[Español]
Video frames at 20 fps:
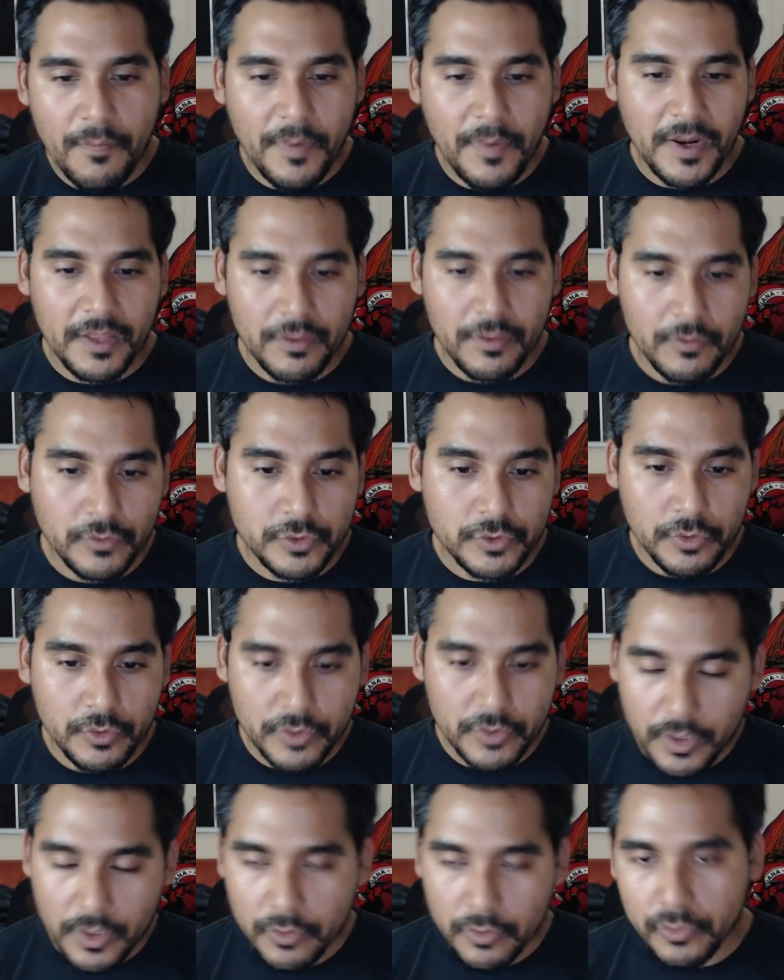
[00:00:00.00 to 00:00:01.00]
Para hacer un show
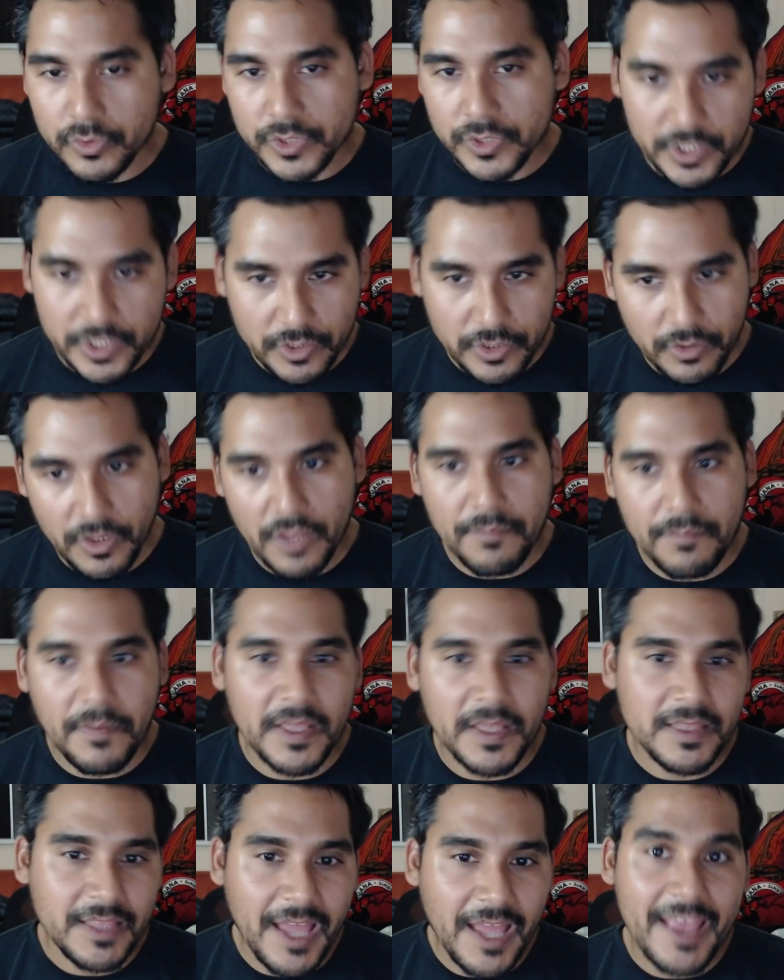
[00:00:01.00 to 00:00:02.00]
de luces con las
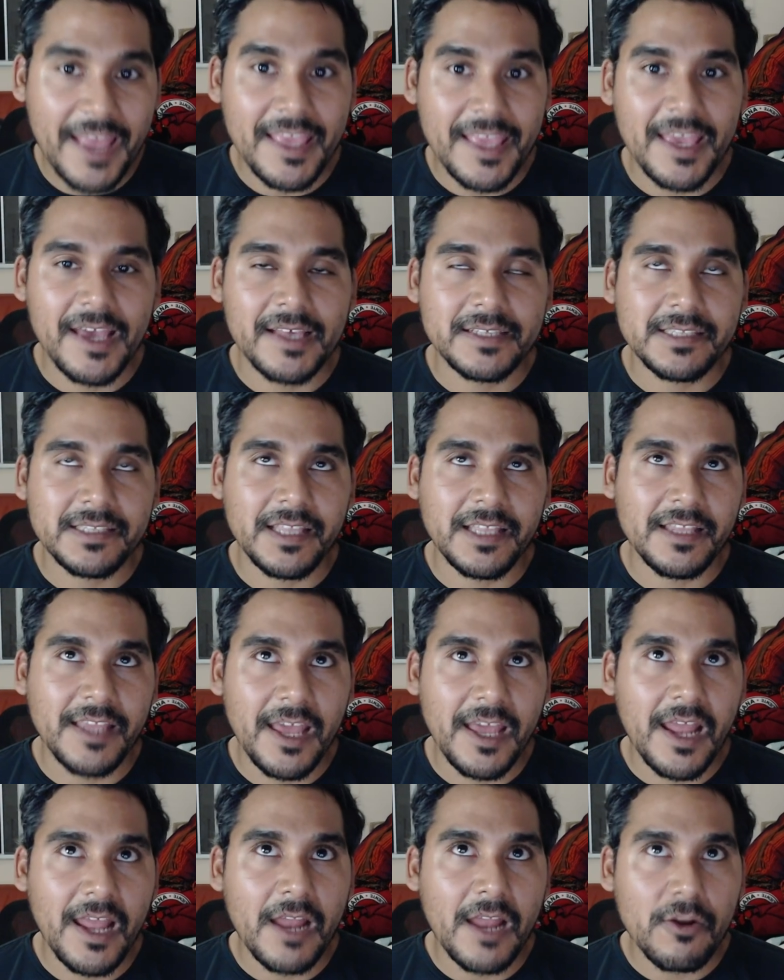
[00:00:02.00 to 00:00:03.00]
pantallas.
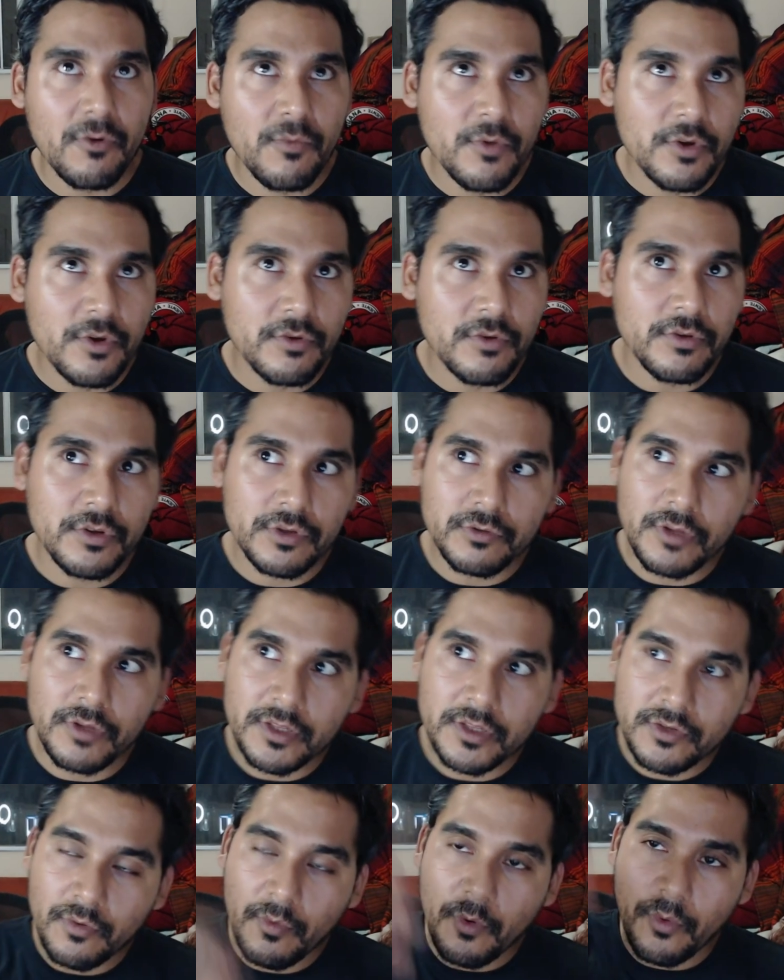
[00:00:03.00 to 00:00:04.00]
Tenían algo muy curioso,
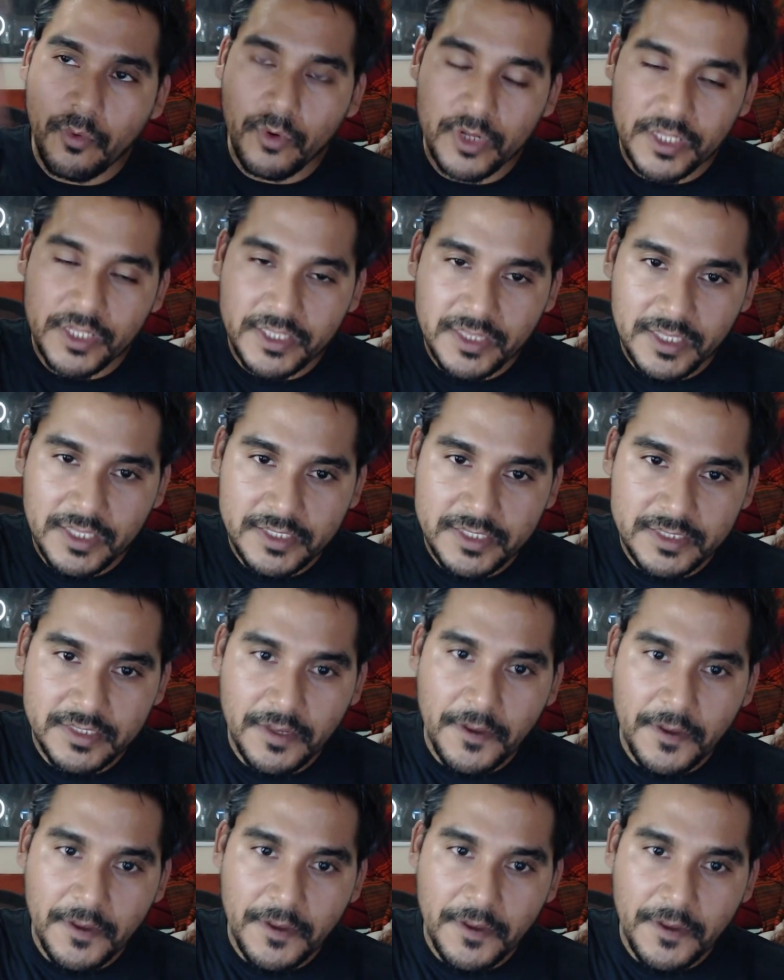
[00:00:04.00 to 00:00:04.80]
unas como bolitas